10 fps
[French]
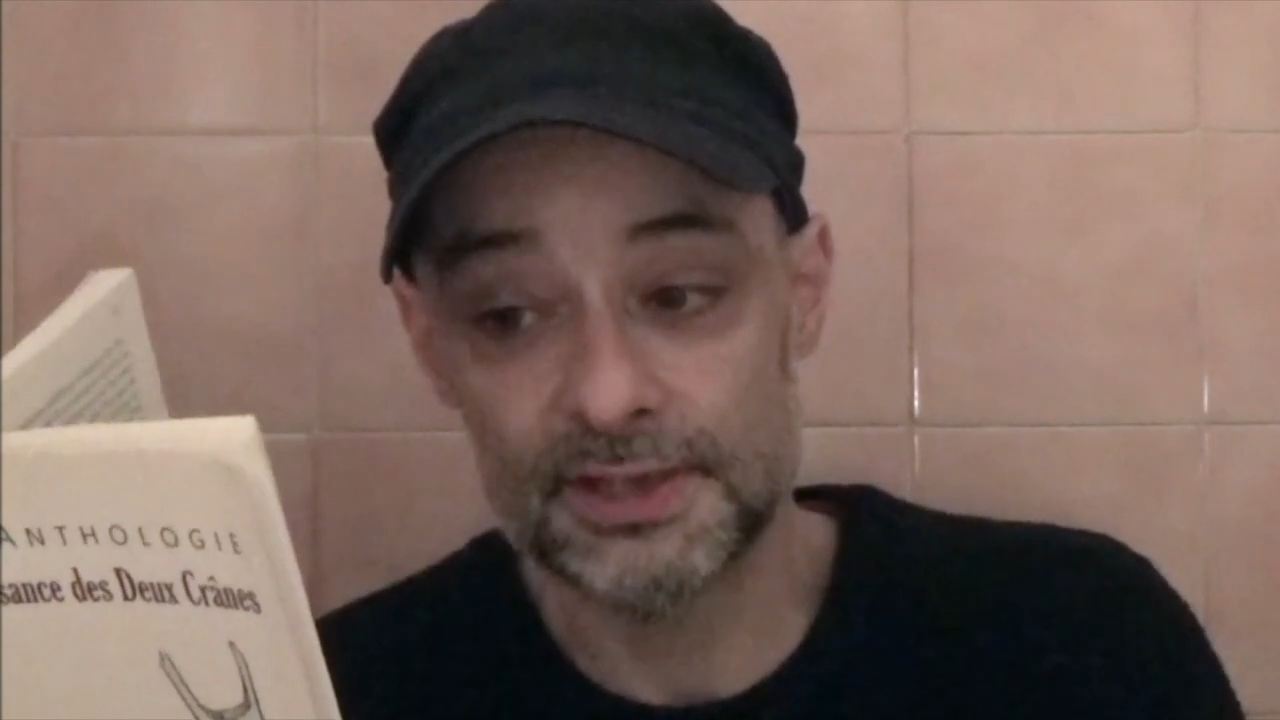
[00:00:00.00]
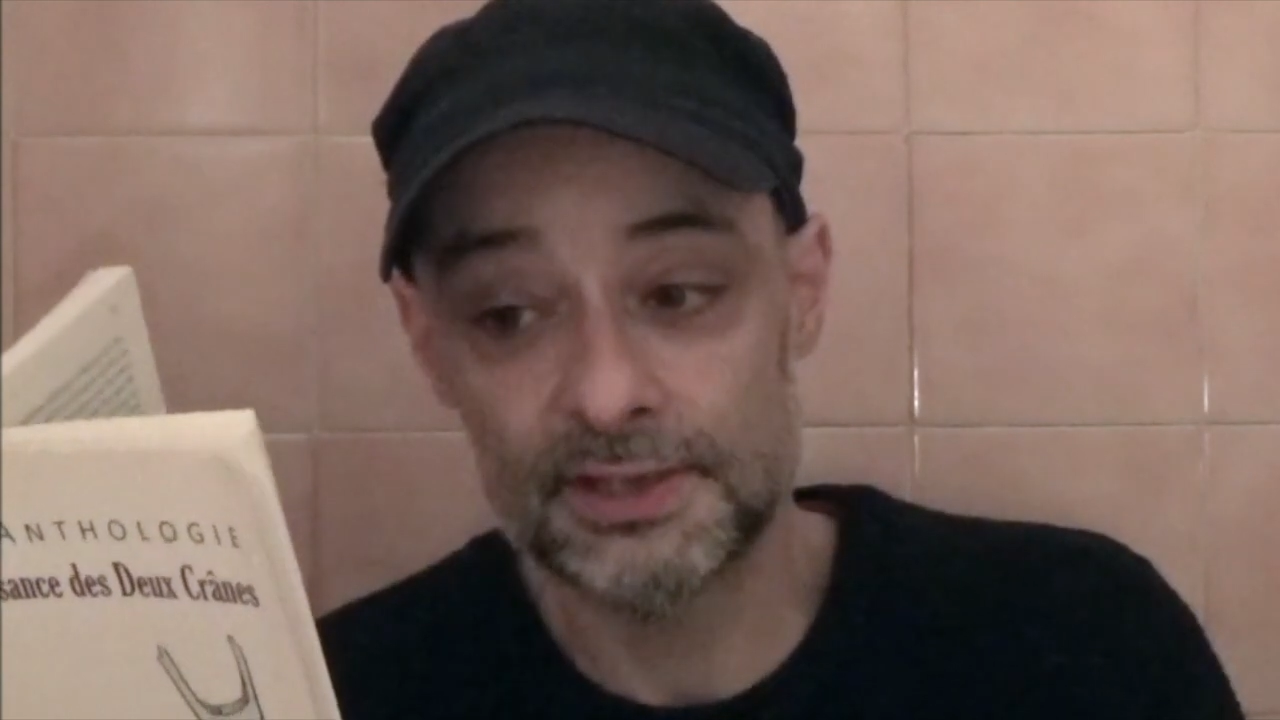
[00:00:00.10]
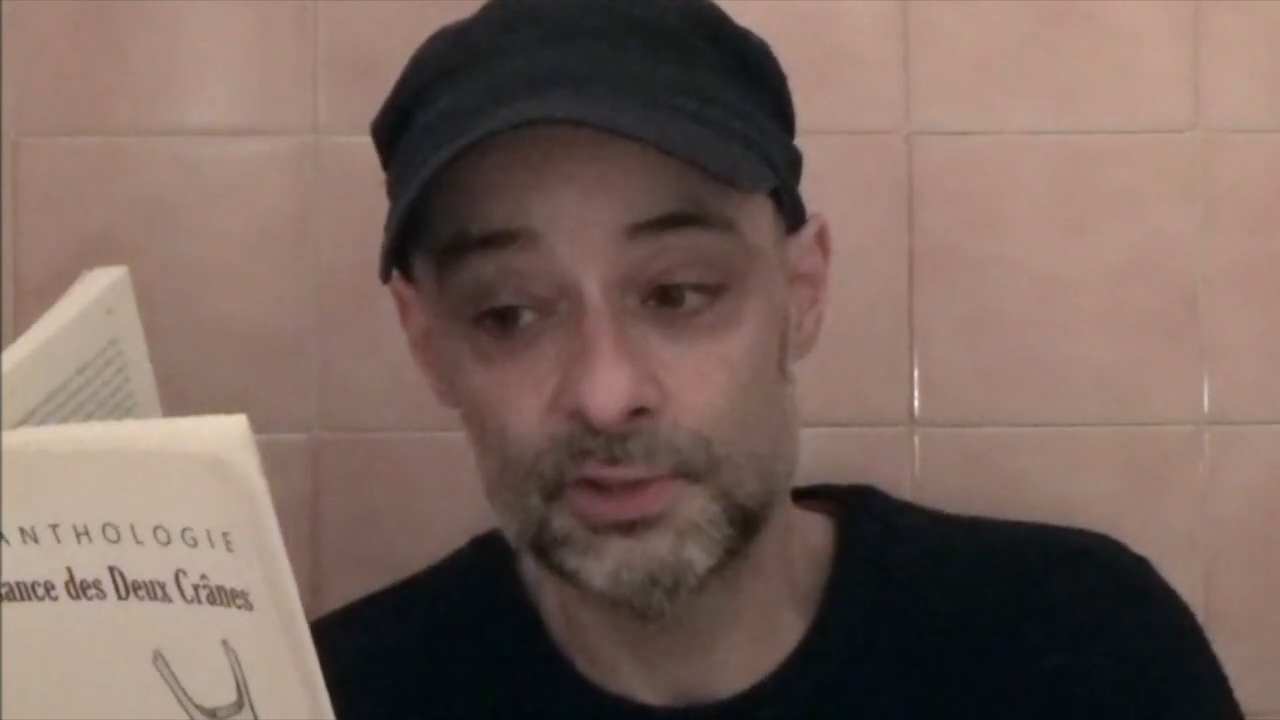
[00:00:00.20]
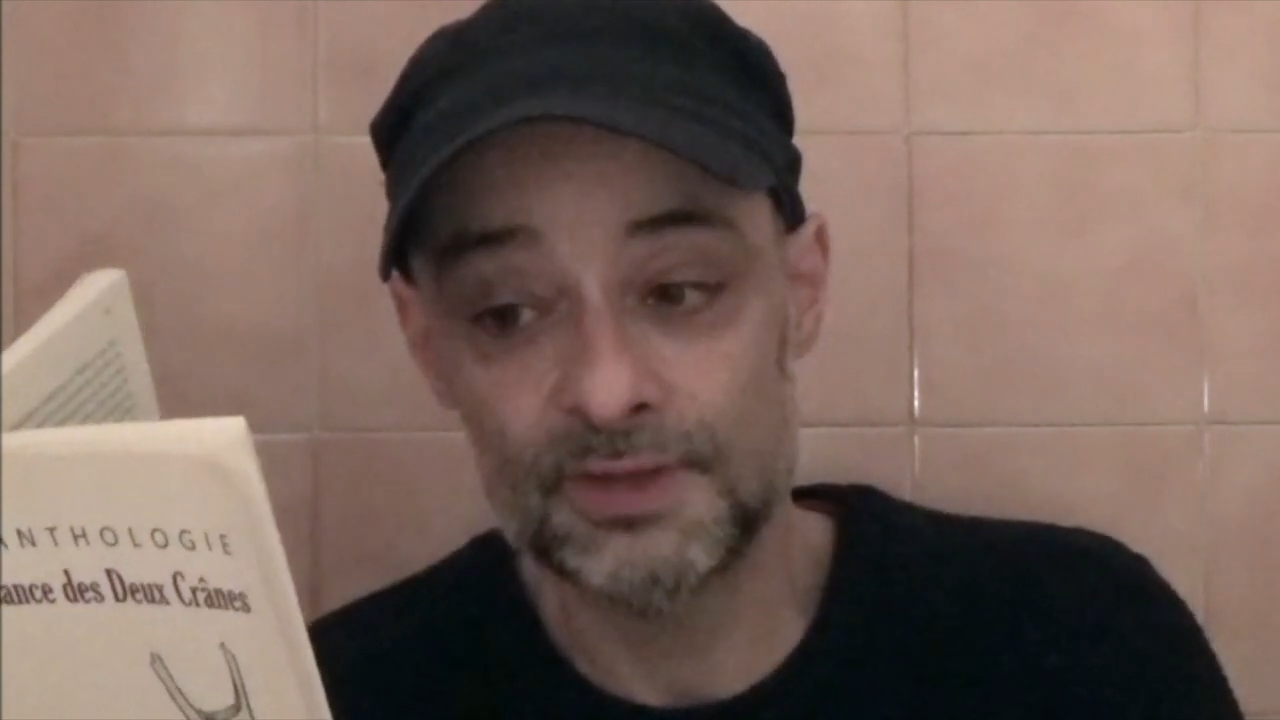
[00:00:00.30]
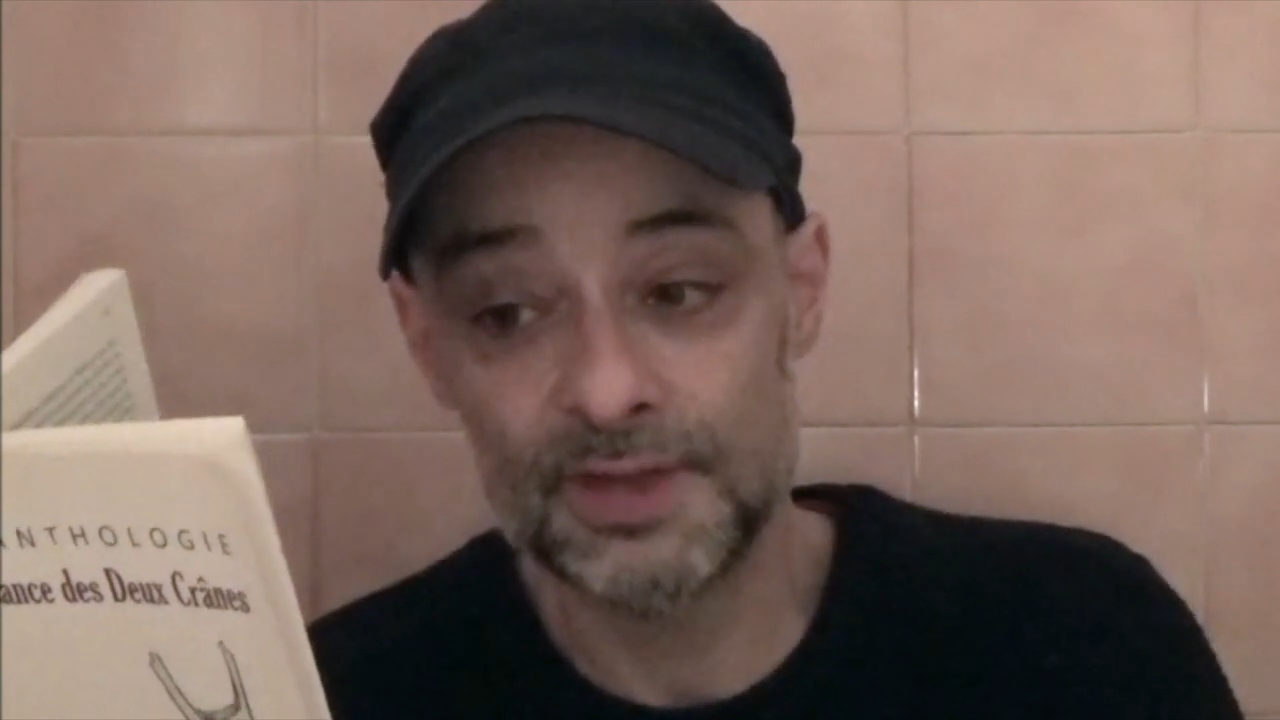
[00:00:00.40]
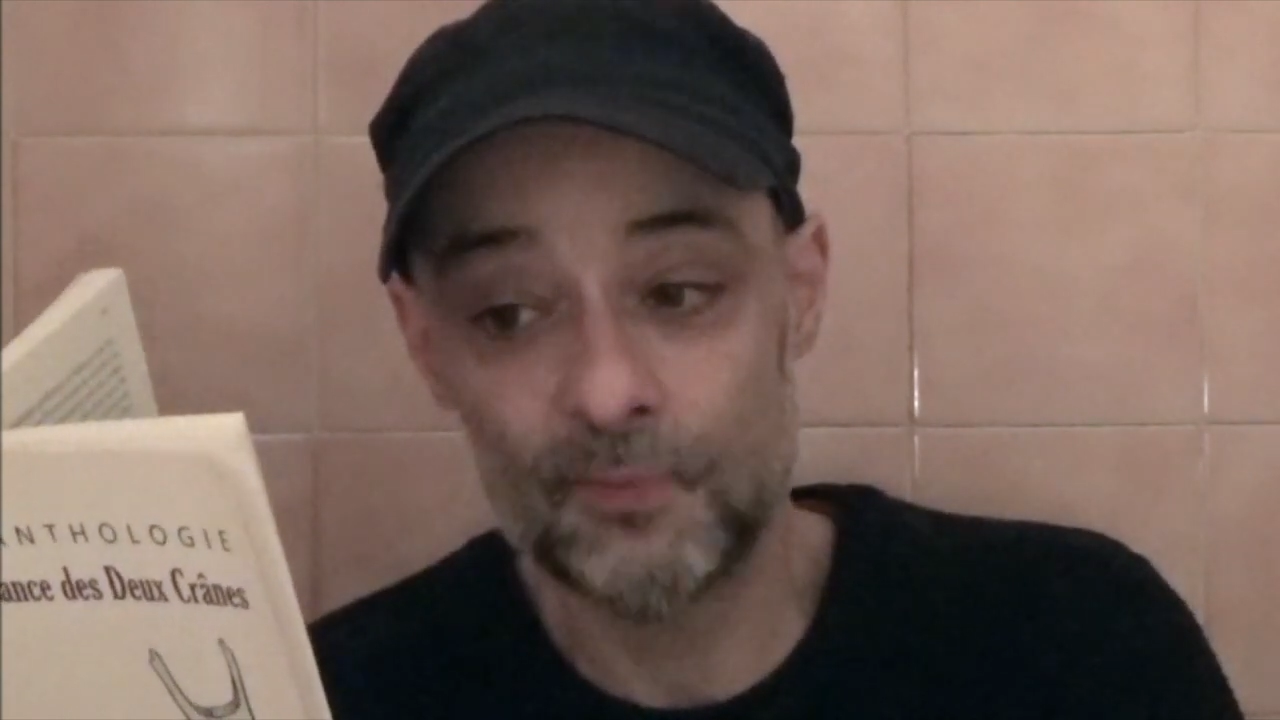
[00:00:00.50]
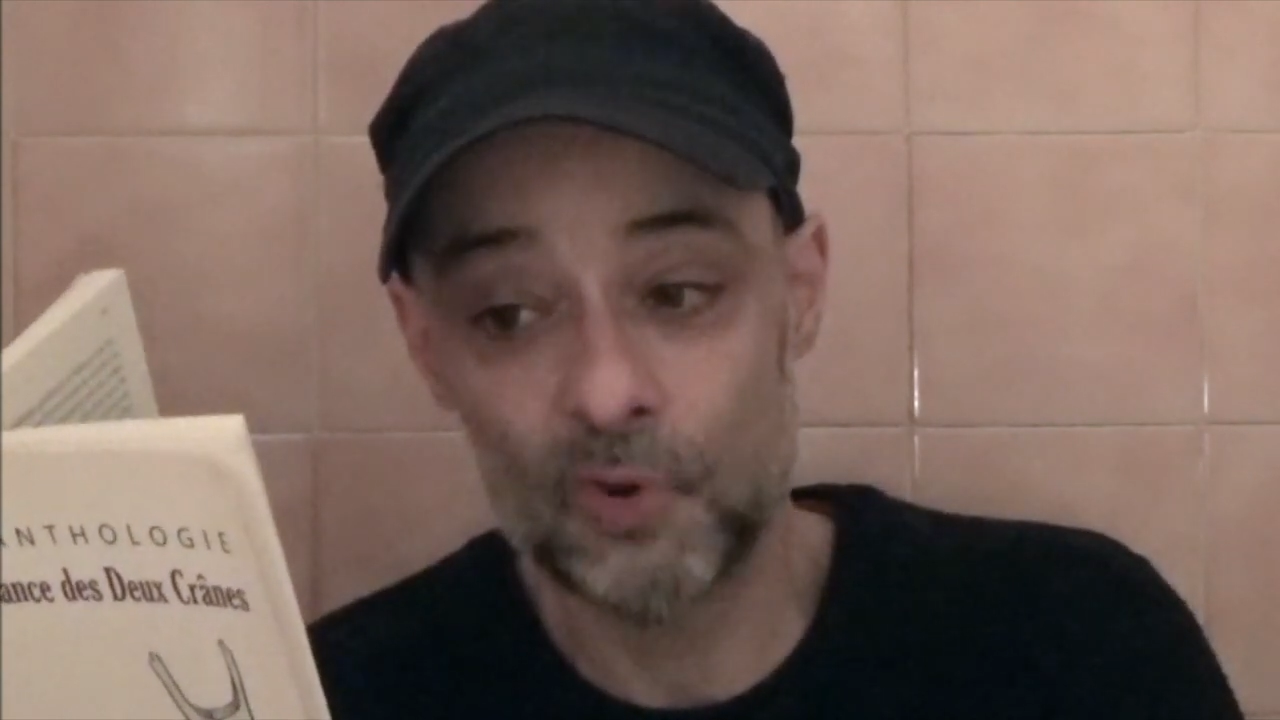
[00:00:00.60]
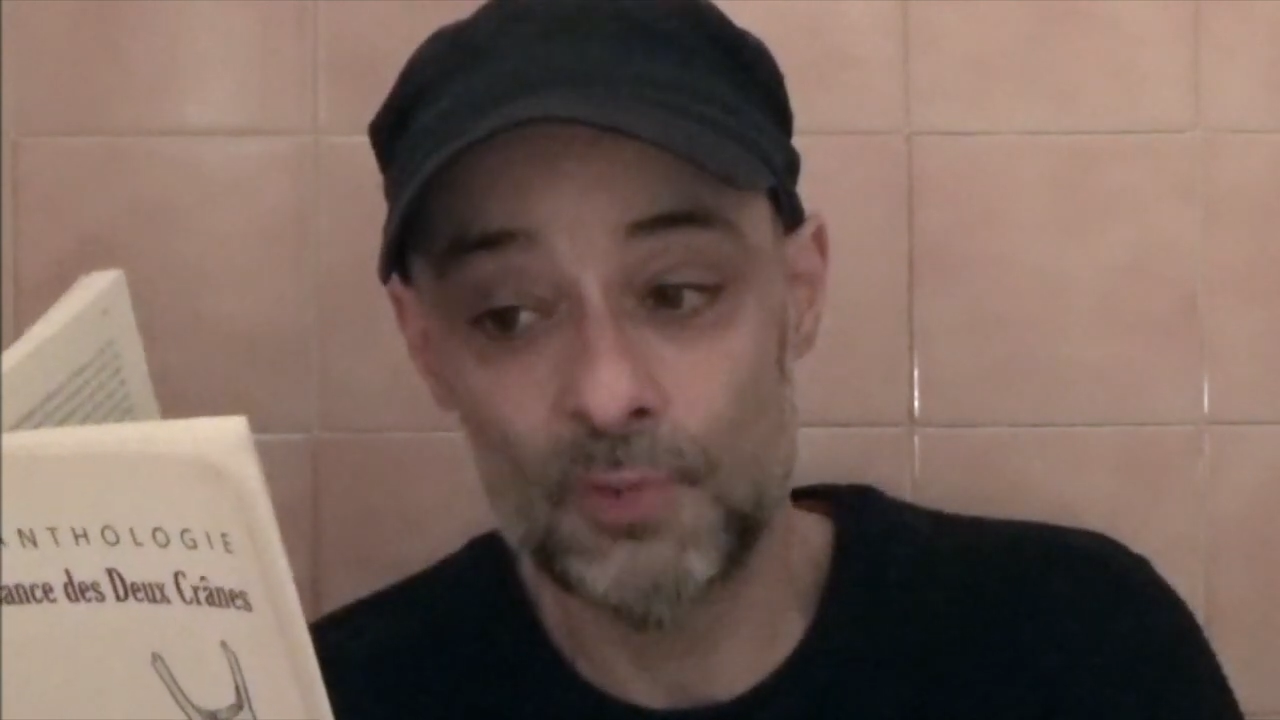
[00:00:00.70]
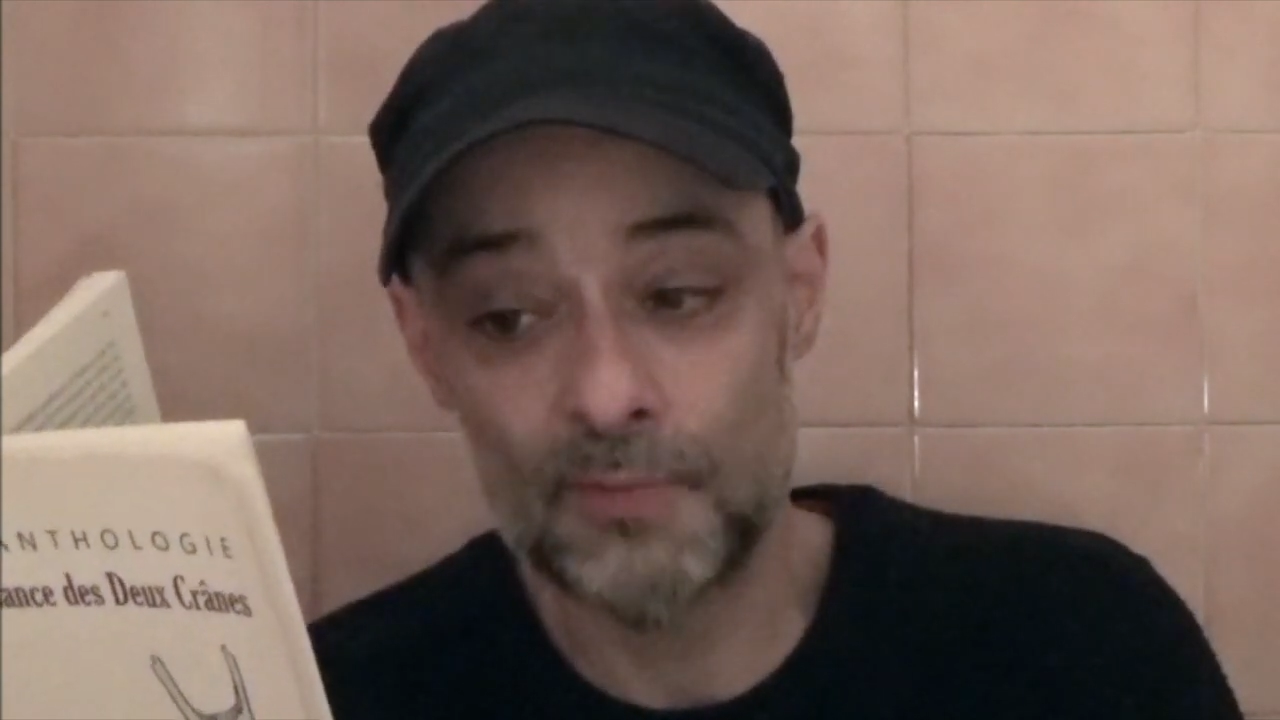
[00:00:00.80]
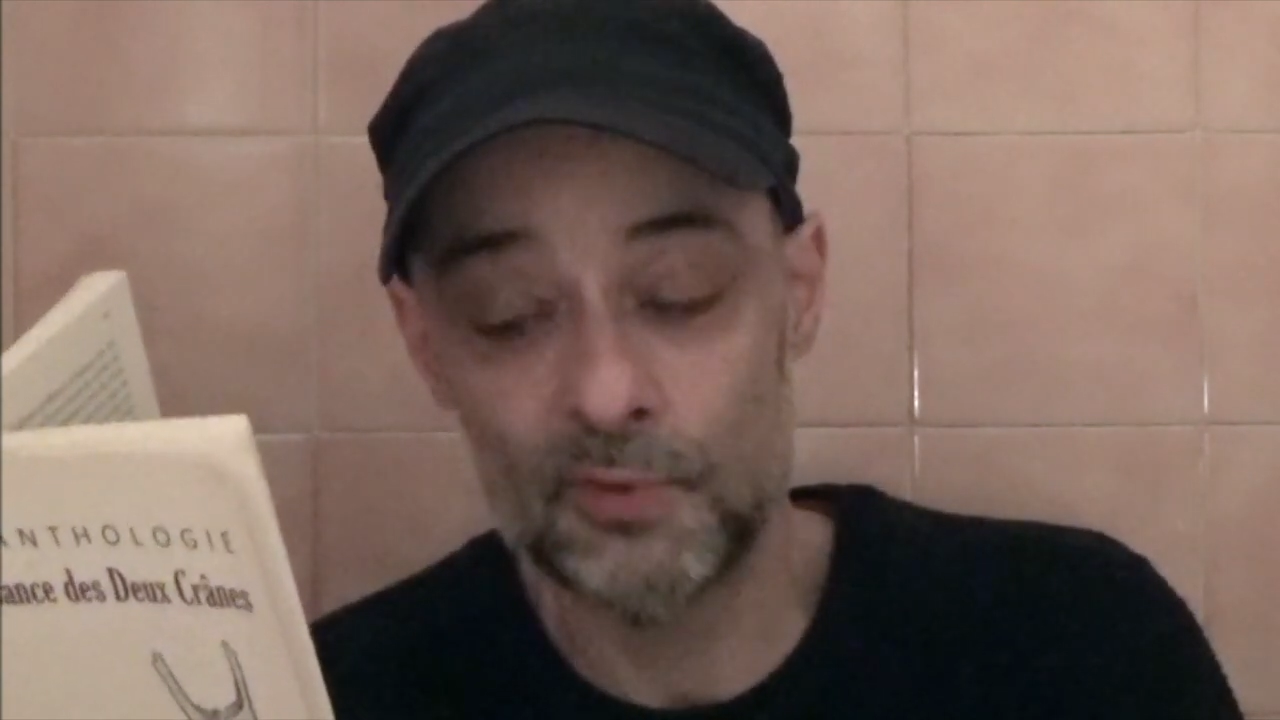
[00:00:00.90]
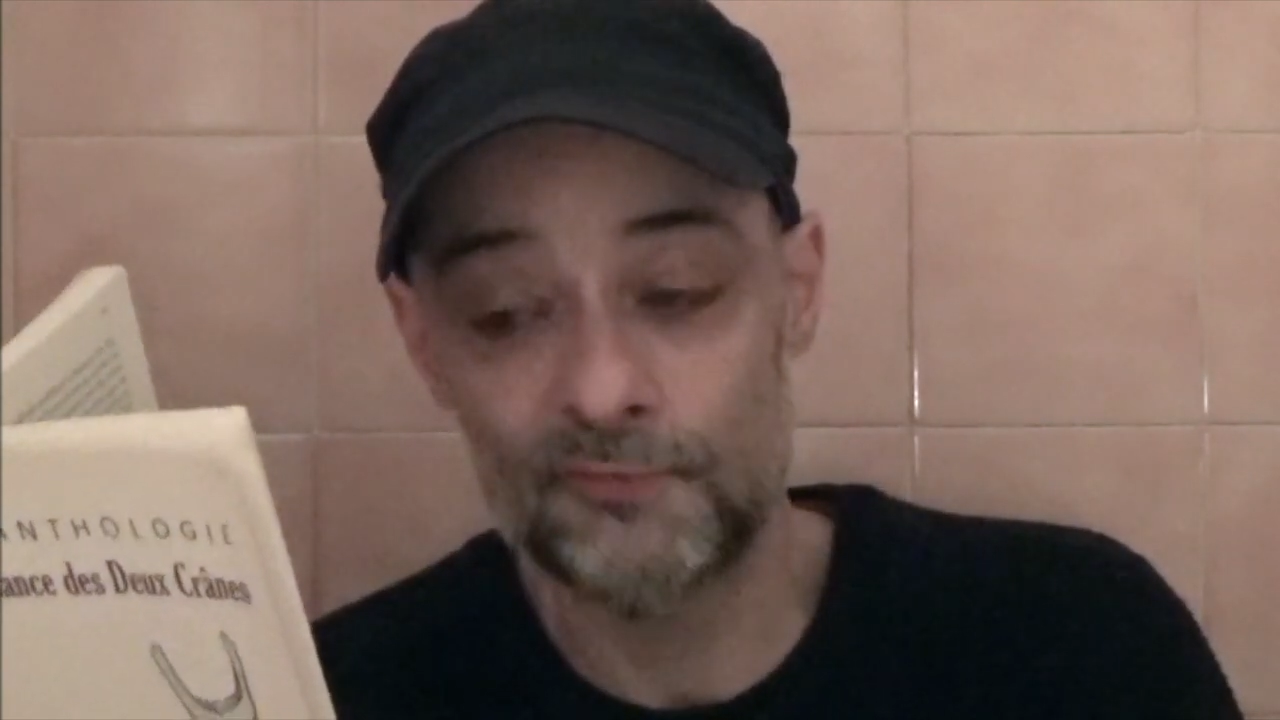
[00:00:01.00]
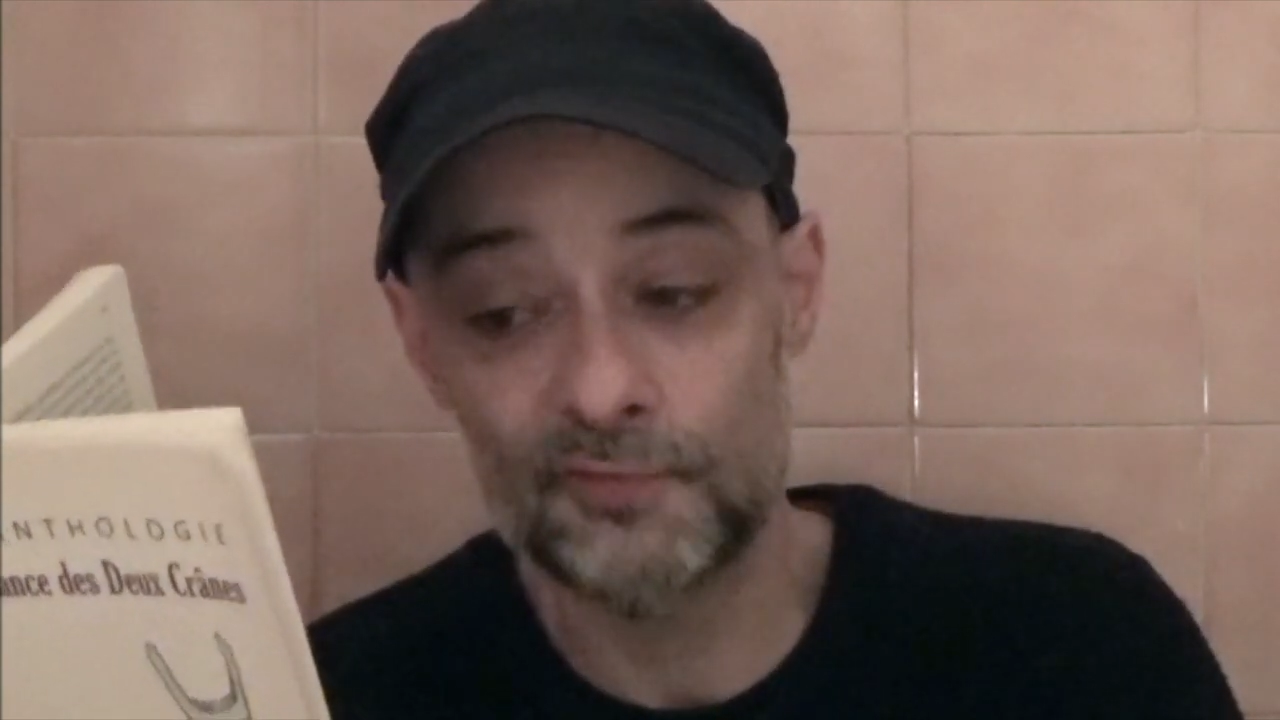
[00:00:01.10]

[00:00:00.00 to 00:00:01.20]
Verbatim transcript: issues d'improbables